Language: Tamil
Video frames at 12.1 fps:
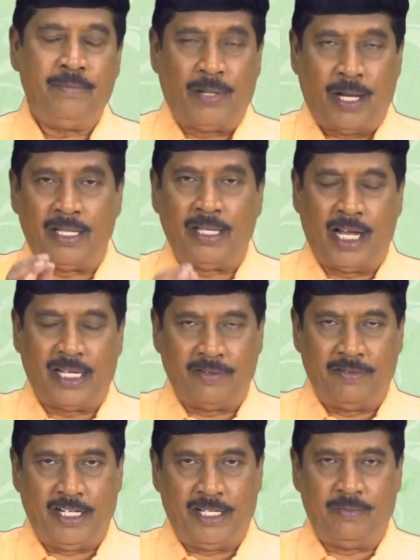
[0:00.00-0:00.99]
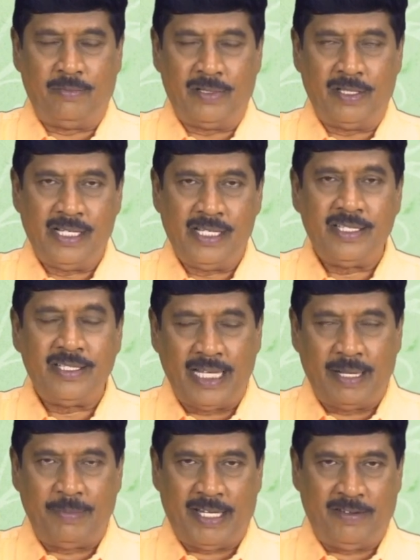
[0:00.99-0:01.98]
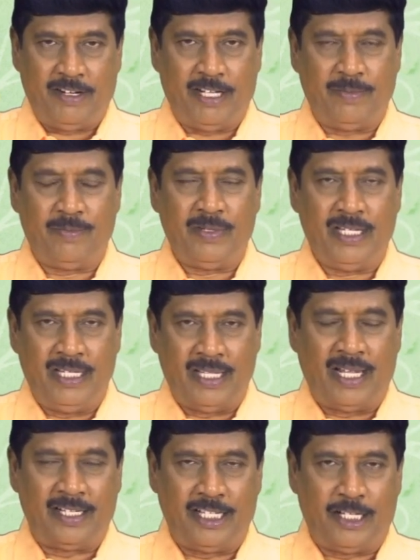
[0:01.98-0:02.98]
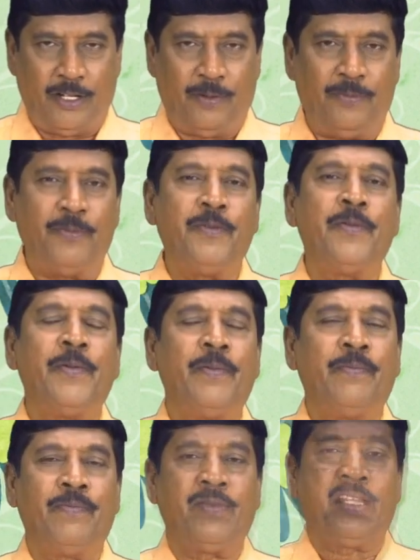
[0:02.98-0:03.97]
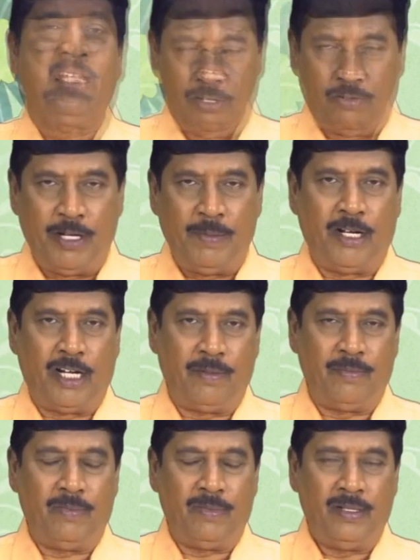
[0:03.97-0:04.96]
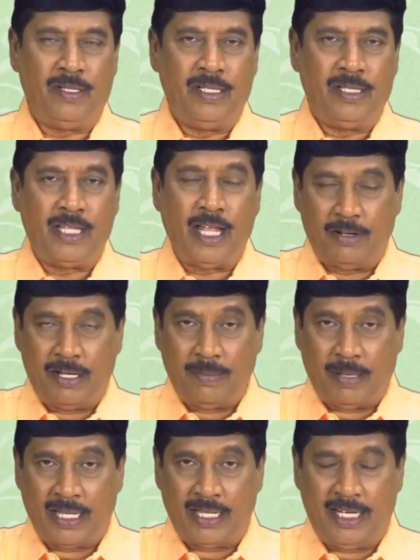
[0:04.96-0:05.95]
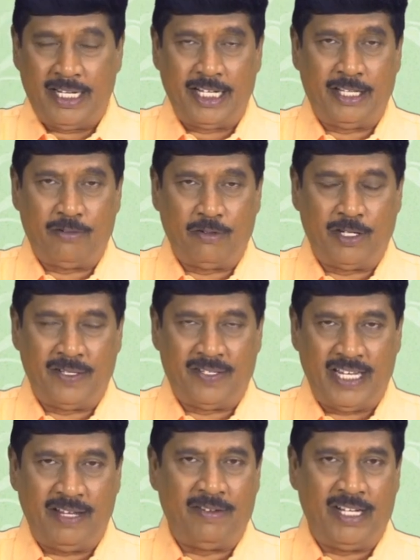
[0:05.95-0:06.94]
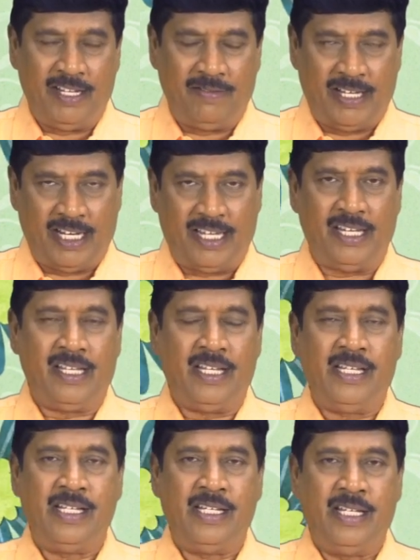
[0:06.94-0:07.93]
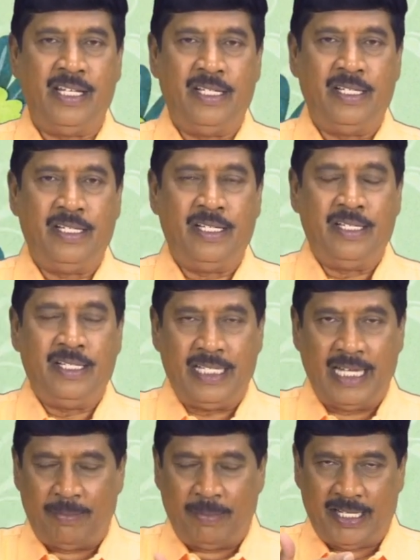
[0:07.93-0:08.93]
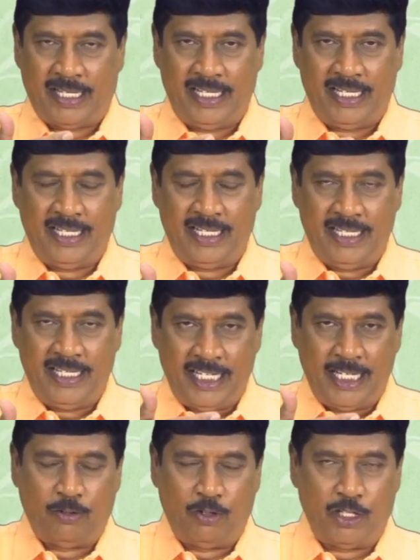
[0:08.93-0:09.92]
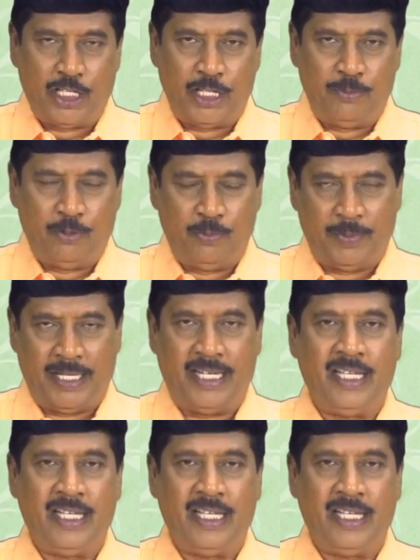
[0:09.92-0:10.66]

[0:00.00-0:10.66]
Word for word: பாதுகாக்க வேண்டும் சேமிக்க வேண்டும் இதுதான் திட்டம் ஒவ்வொரு குடிமகனும் தன்னுடைய மனதில் இருந்து கொண்டு செய்ய வேண்டிய வேலை நமக்கு நீர் கொடுத்தது பூமி